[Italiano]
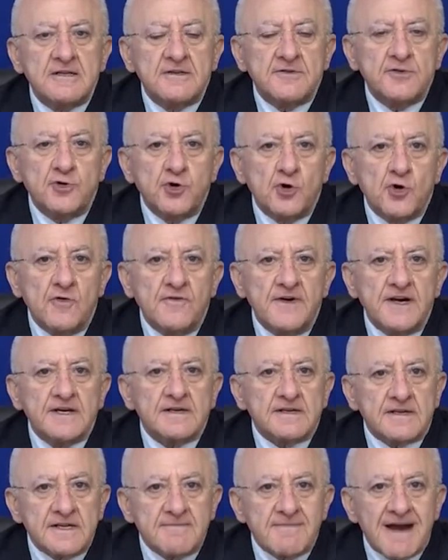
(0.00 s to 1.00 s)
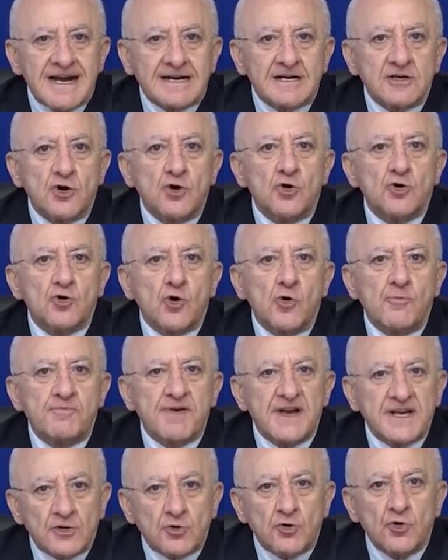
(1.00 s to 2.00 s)
dove rimangono
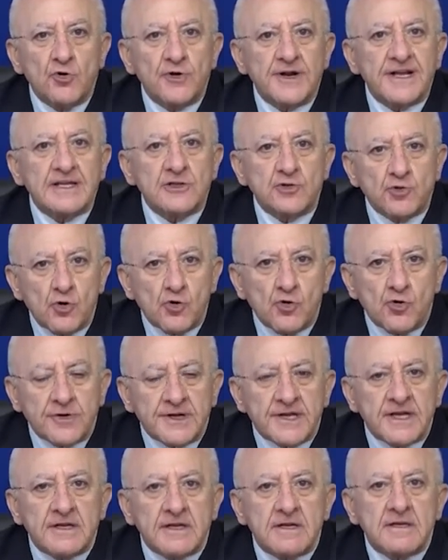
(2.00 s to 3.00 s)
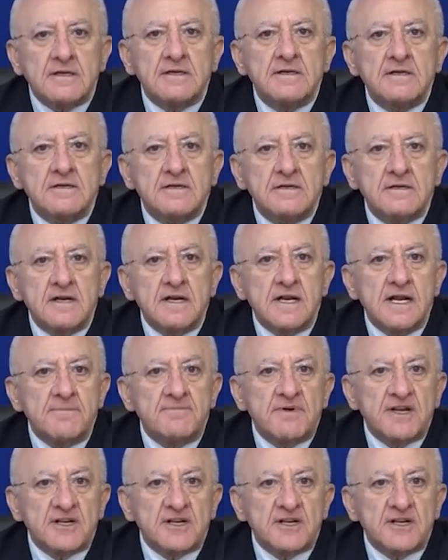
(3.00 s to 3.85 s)
per ore ed ore le